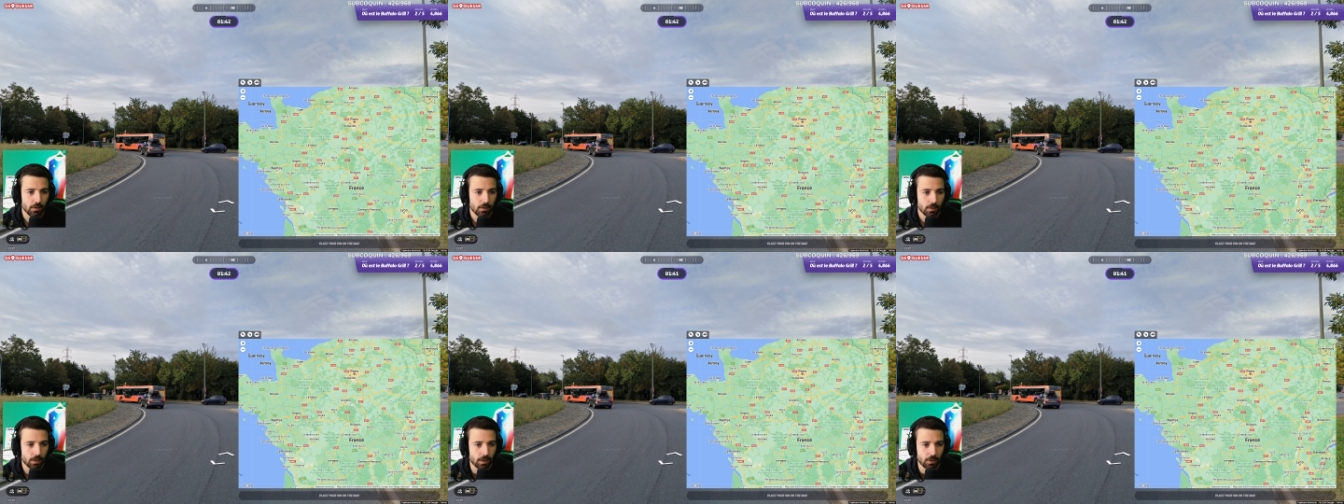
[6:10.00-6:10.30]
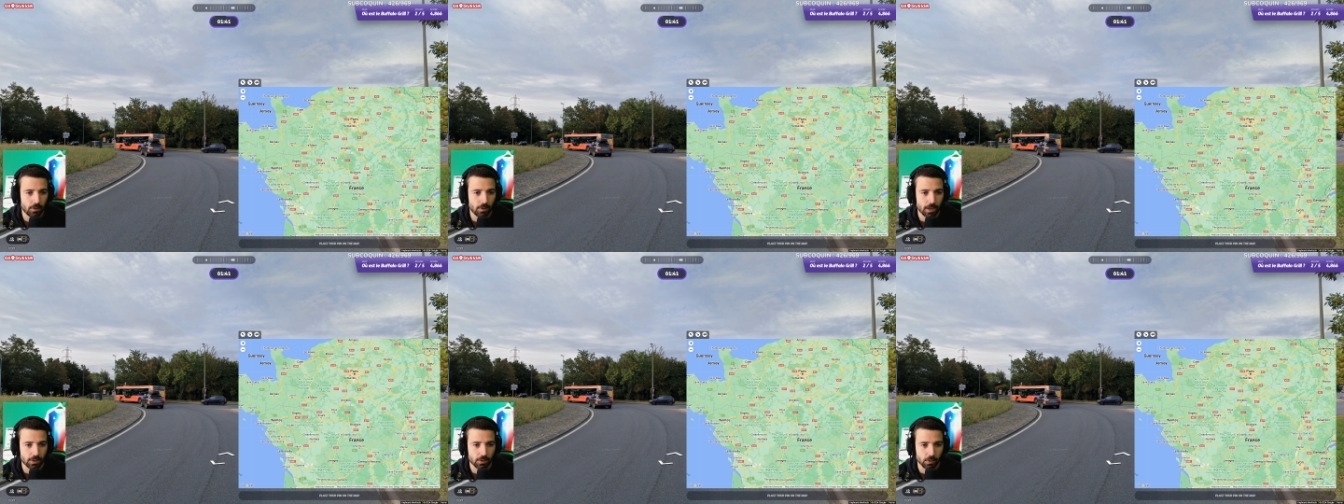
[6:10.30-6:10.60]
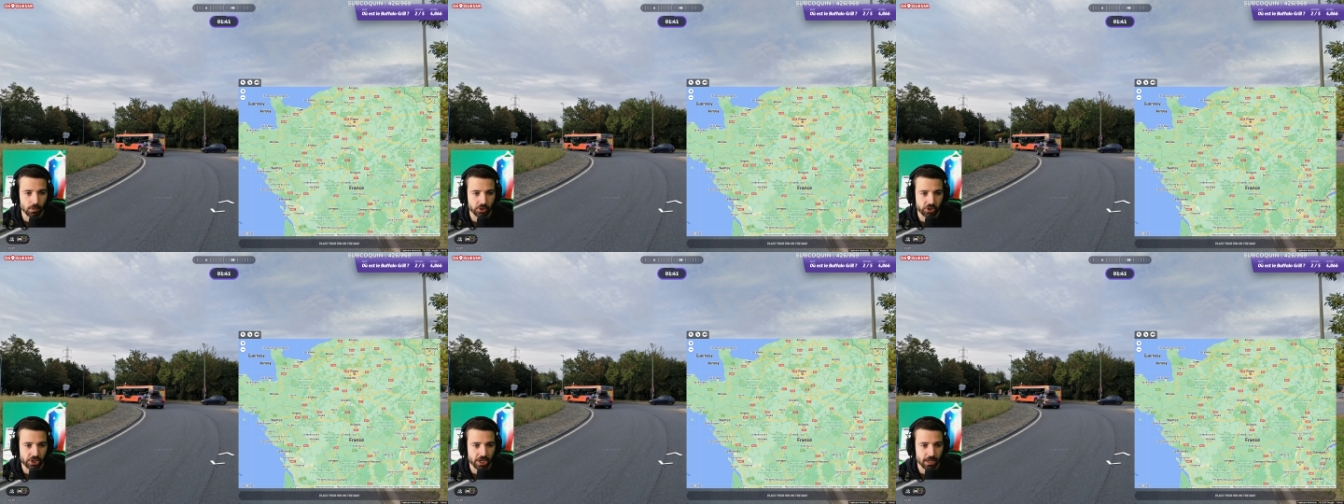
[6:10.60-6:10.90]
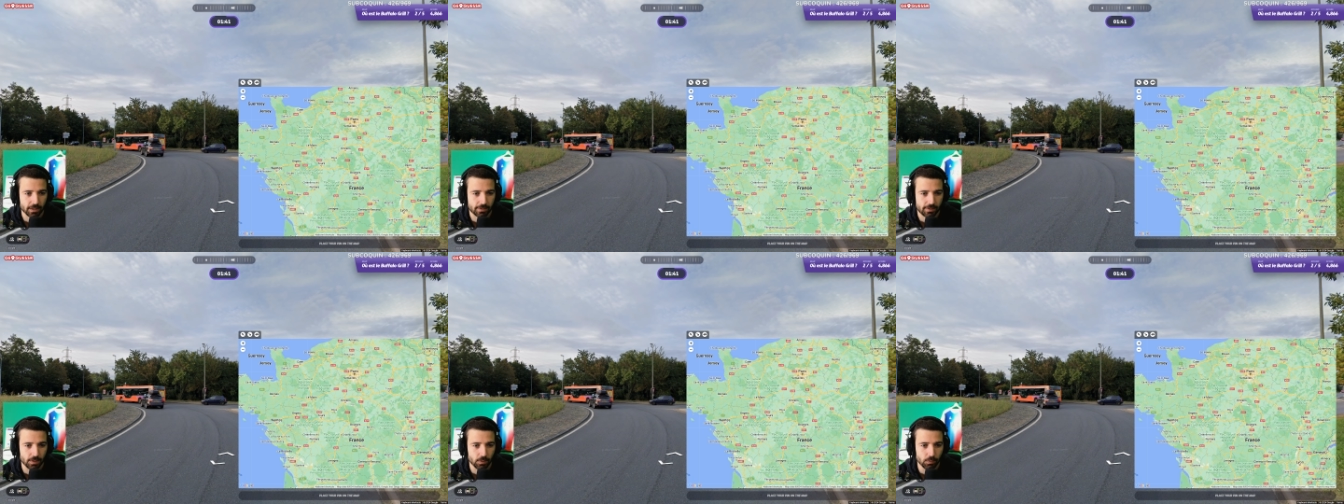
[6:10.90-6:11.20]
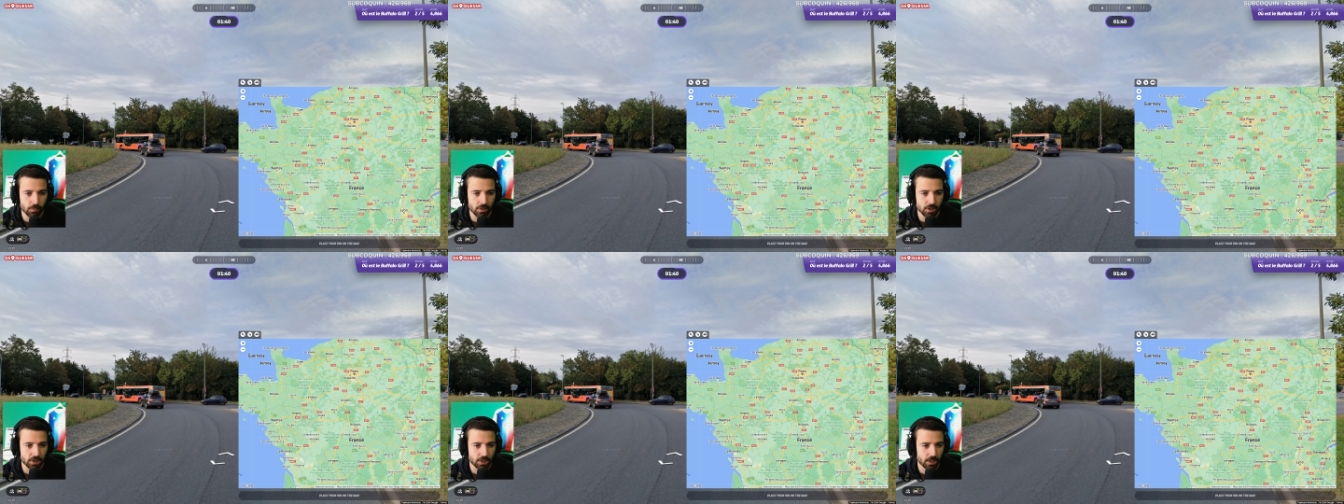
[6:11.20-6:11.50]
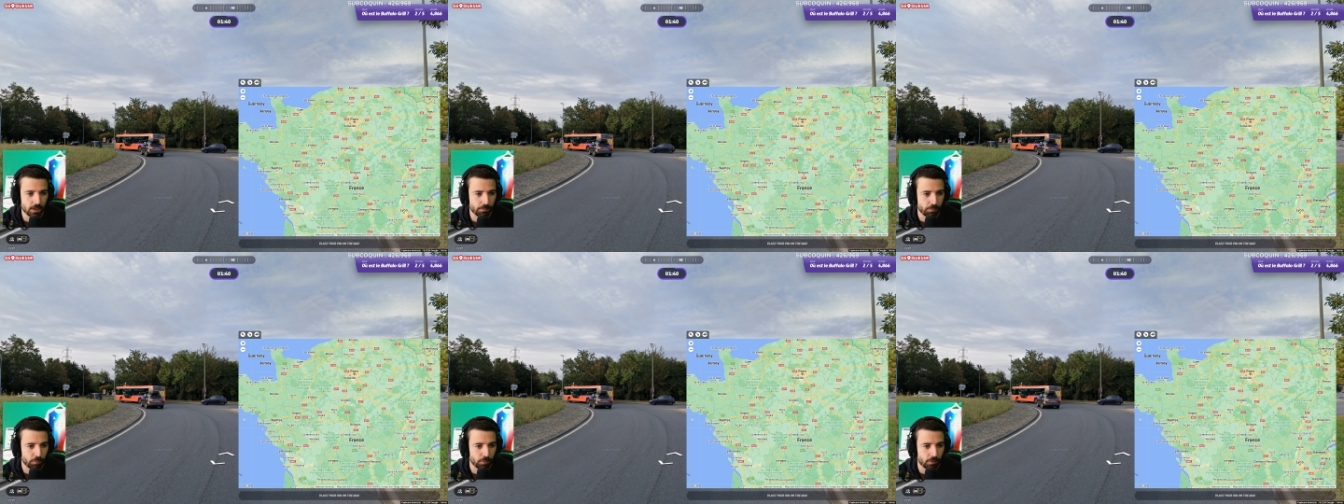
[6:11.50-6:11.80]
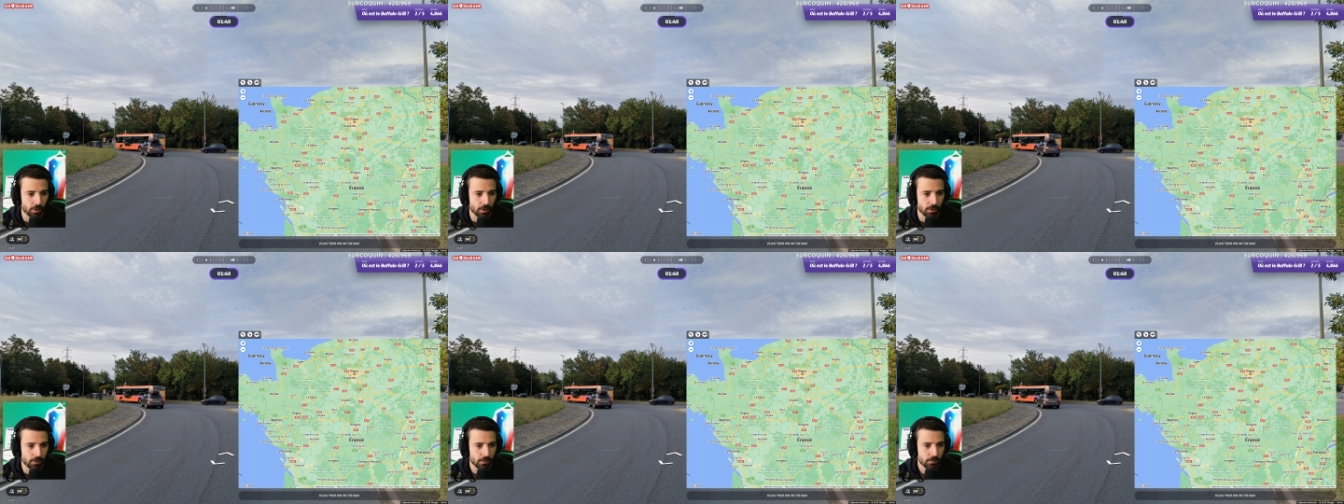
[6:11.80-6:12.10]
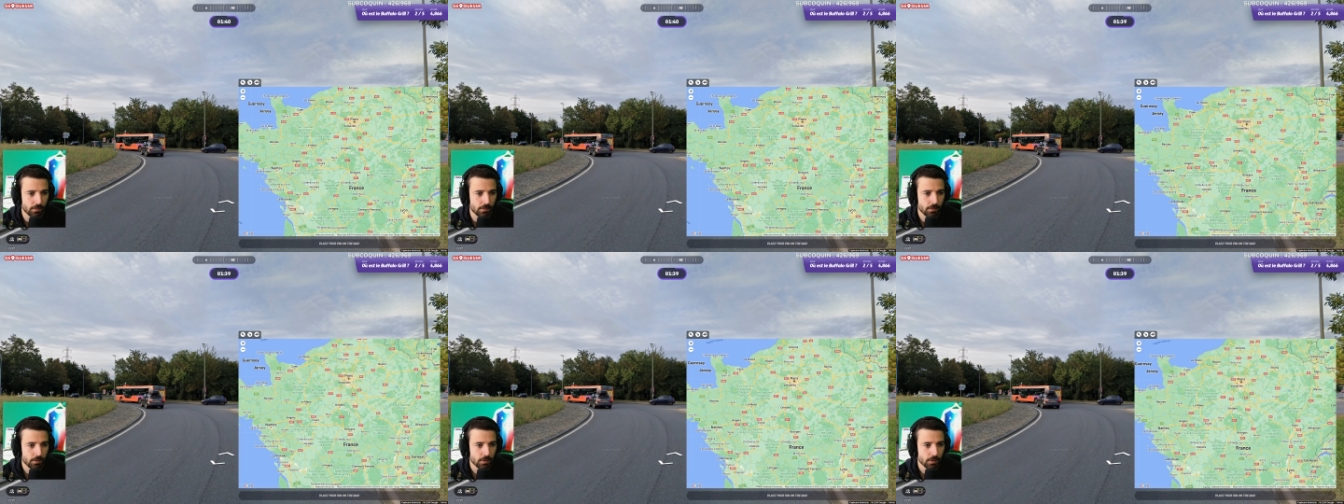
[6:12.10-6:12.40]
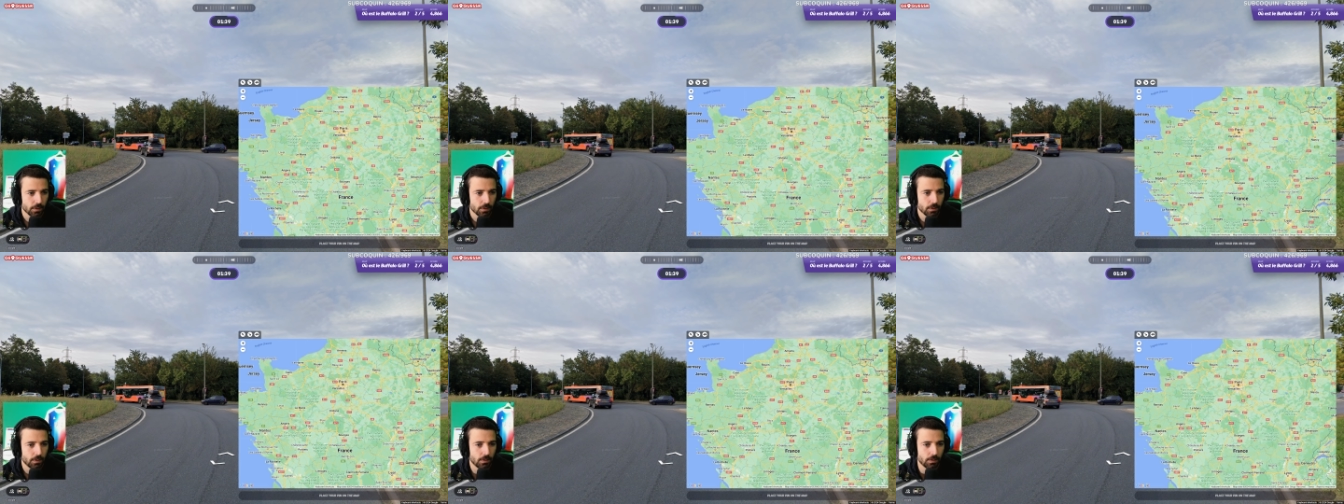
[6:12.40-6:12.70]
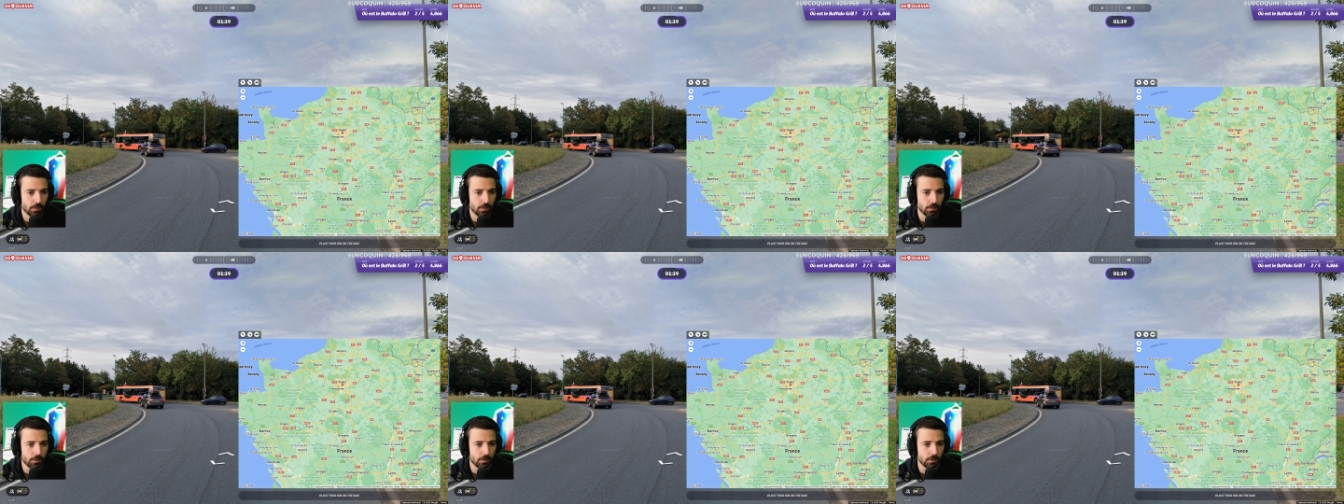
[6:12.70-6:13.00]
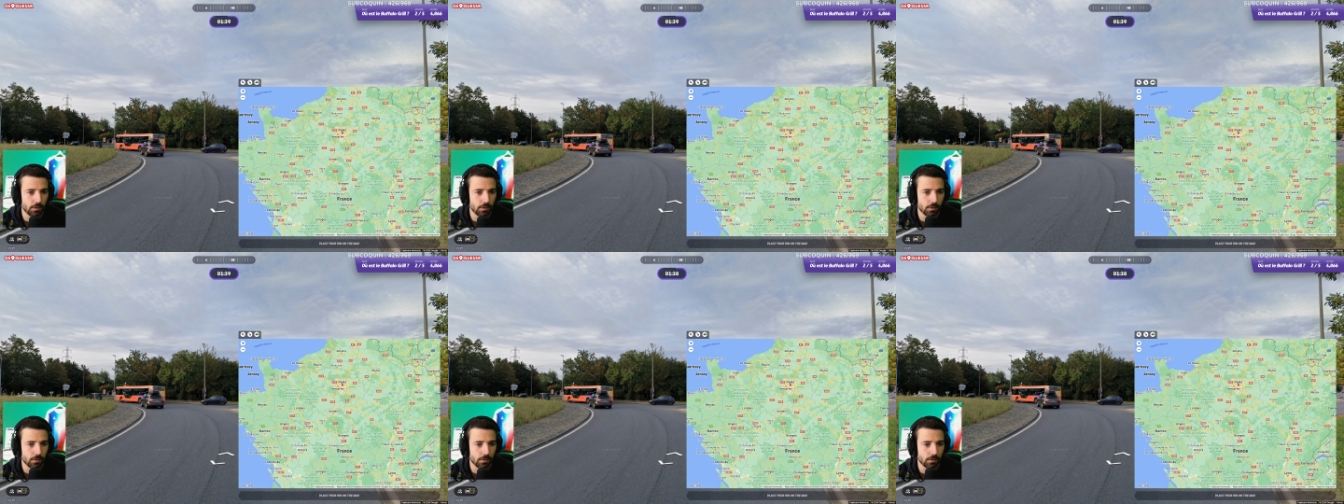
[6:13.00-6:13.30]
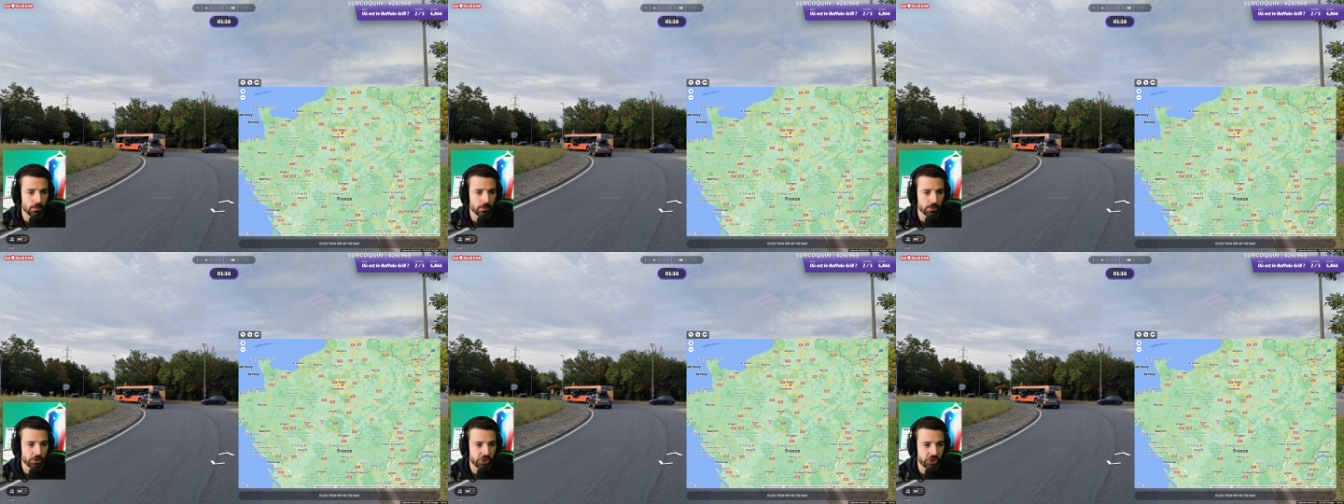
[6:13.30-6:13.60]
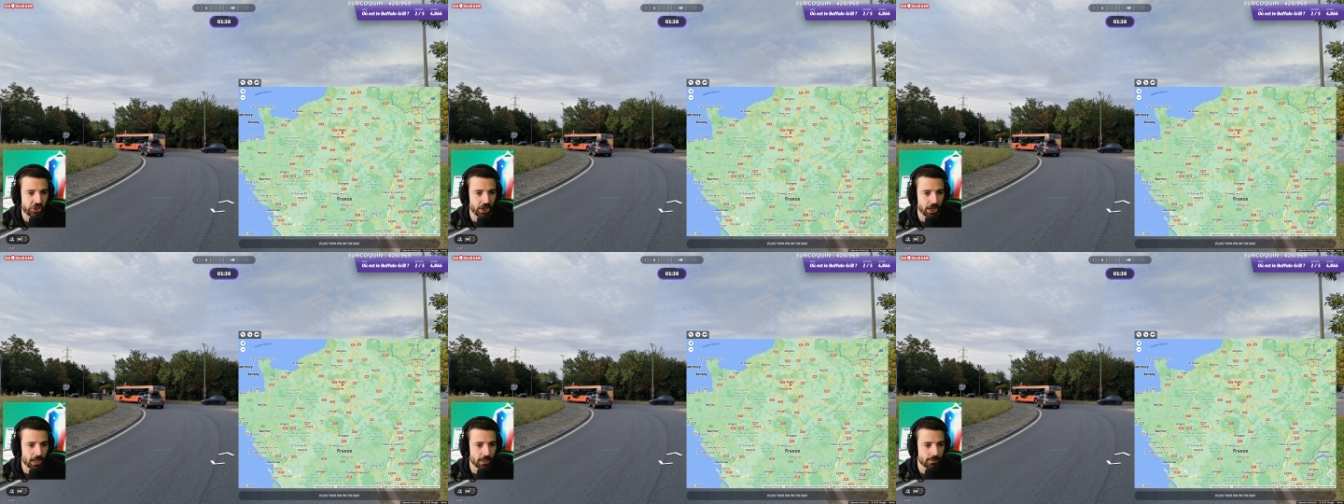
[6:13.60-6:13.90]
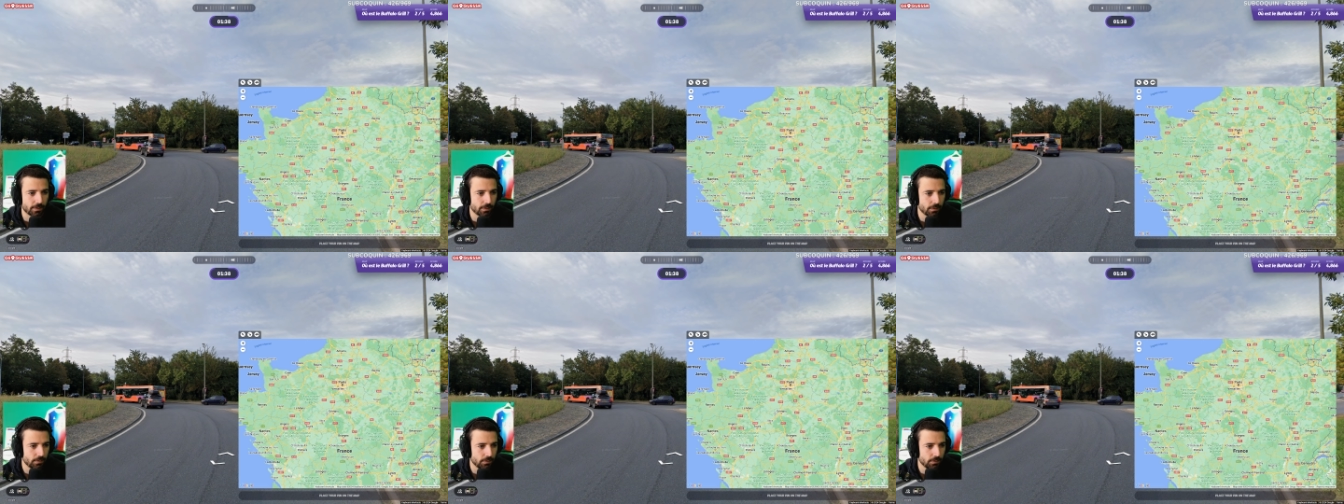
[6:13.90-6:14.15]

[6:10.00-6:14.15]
Alors attends, Chartres, c'est où déjà, putain euh, Chartres.